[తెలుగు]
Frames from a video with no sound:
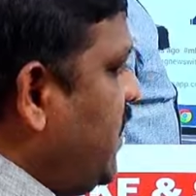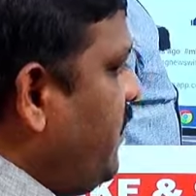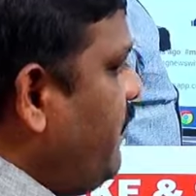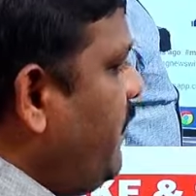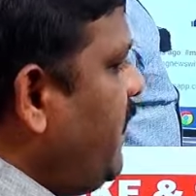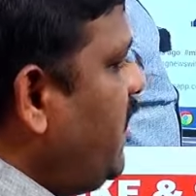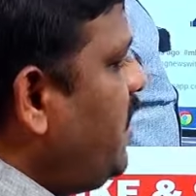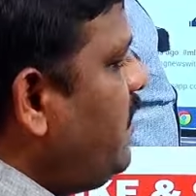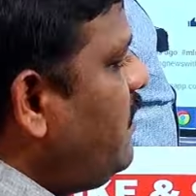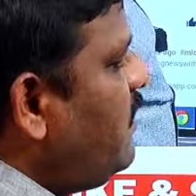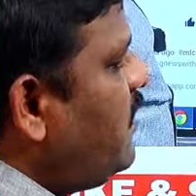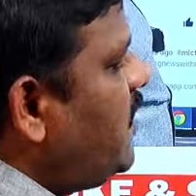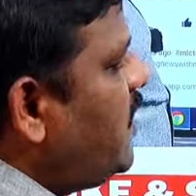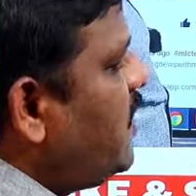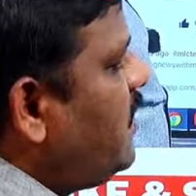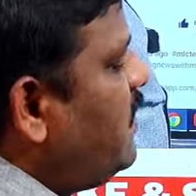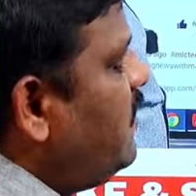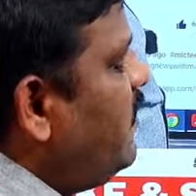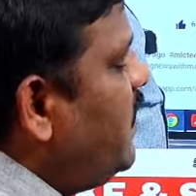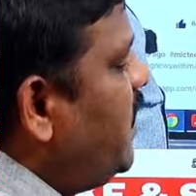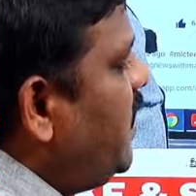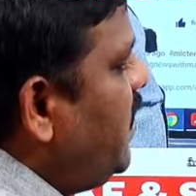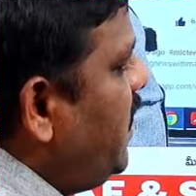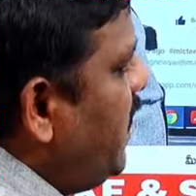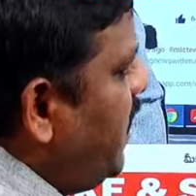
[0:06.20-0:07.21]
uh, మీరు కూడా
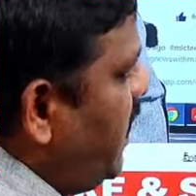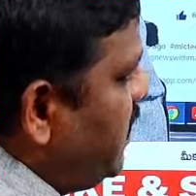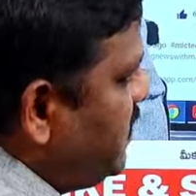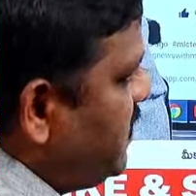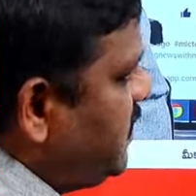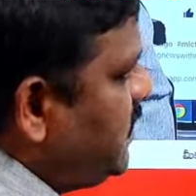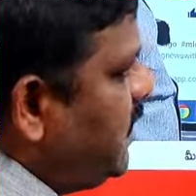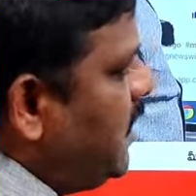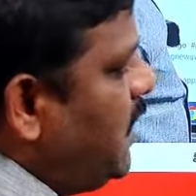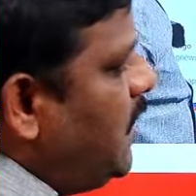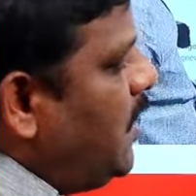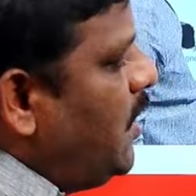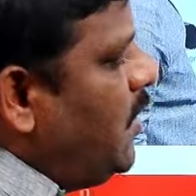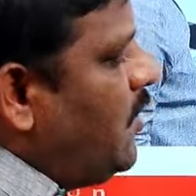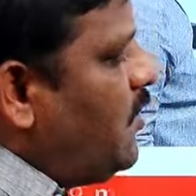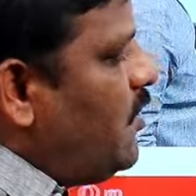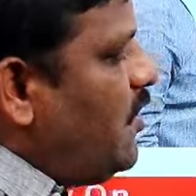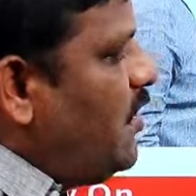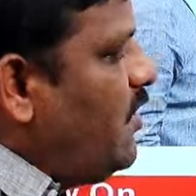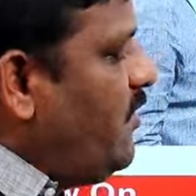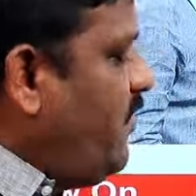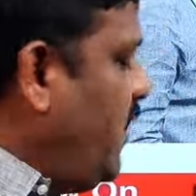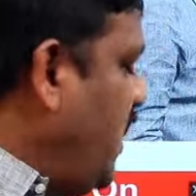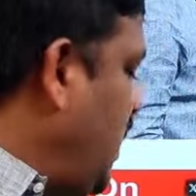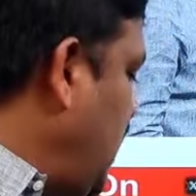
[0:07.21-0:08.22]
రెండు ఎస్
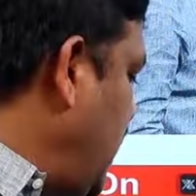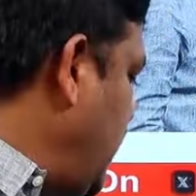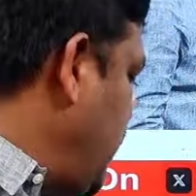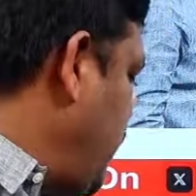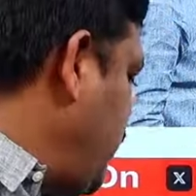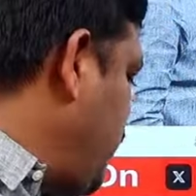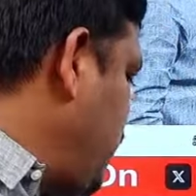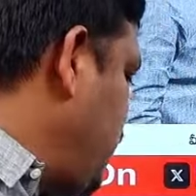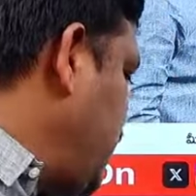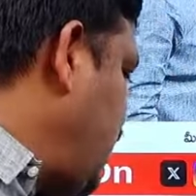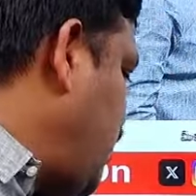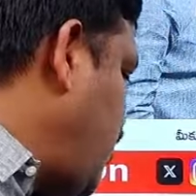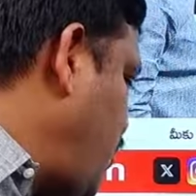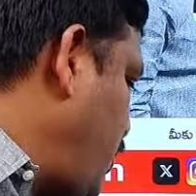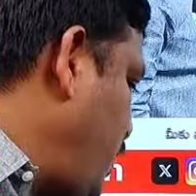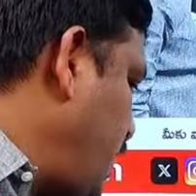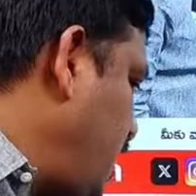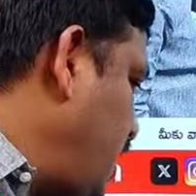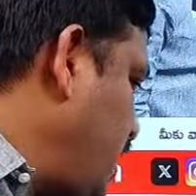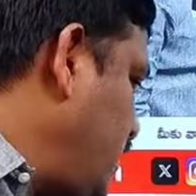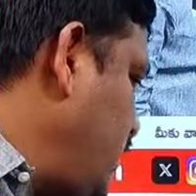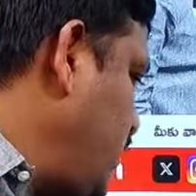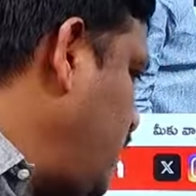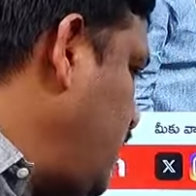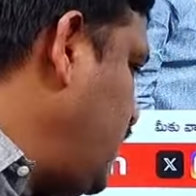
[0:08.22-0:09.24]
రెండు వేల ఐదు వందల
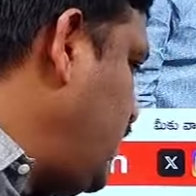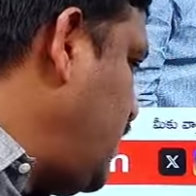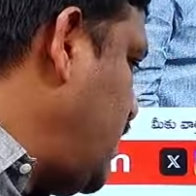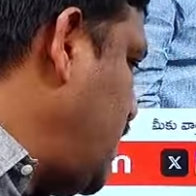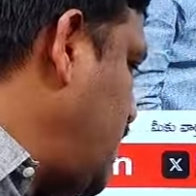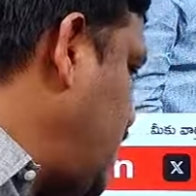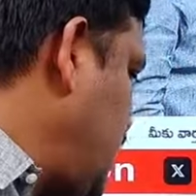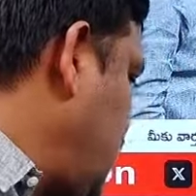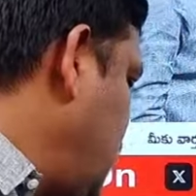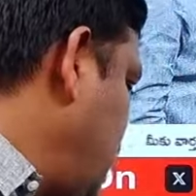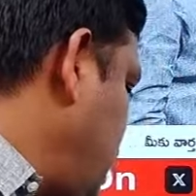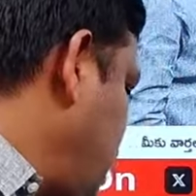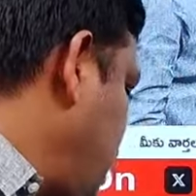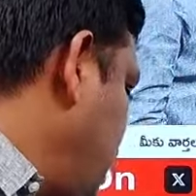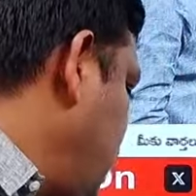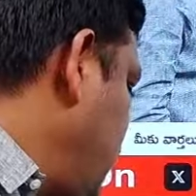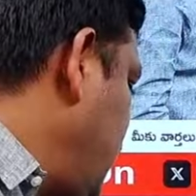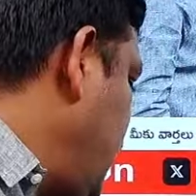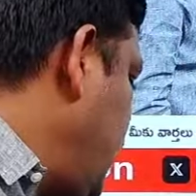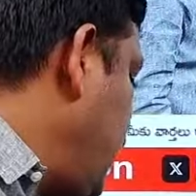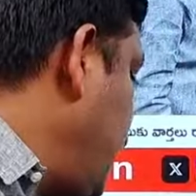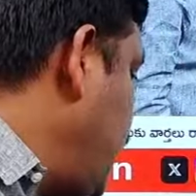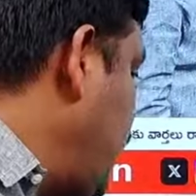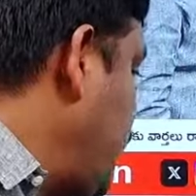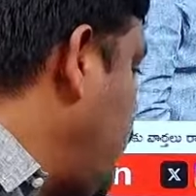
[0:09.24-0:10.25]
రూపాయలు ఏది
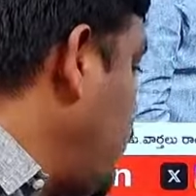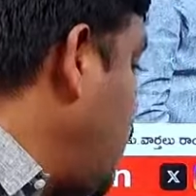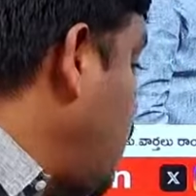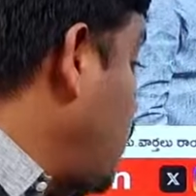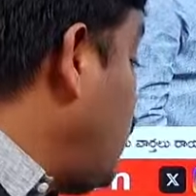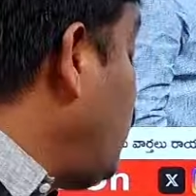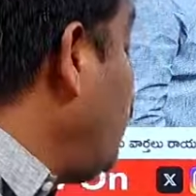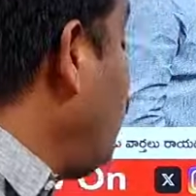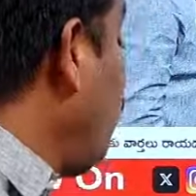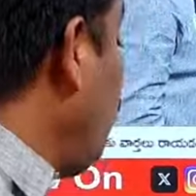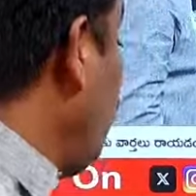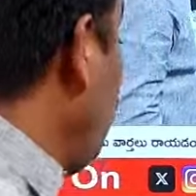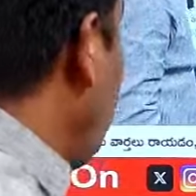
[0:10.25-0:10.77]
రెండు